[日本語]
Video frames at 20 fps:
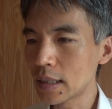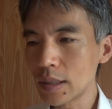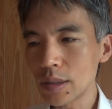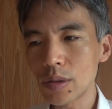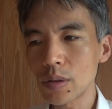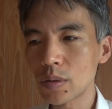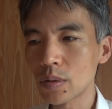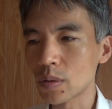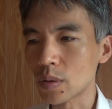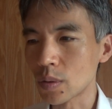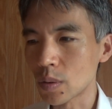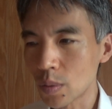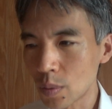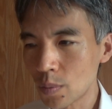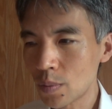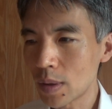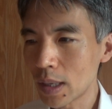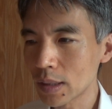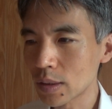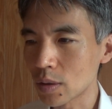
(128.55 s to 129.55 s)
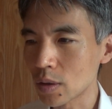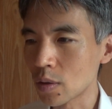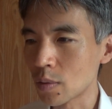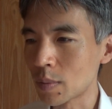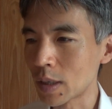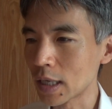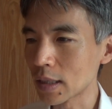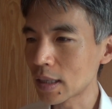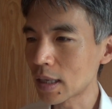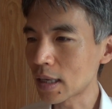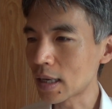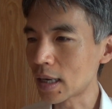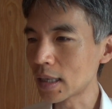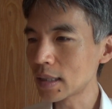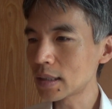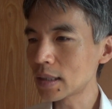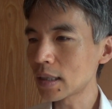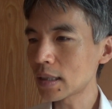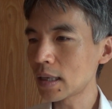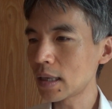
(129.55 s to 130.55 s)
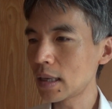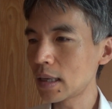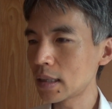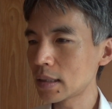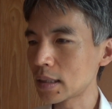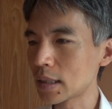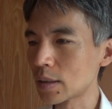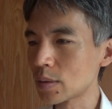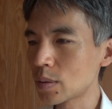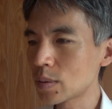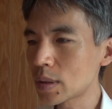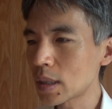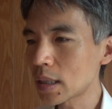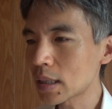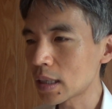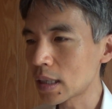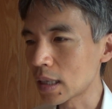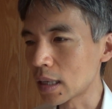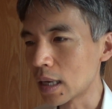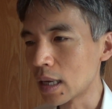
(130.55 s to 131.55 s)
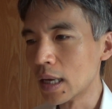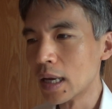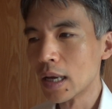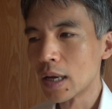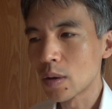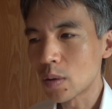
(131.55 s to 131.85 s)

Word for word: 紀州のドン・ファンと呼ばれた会社経営者野崎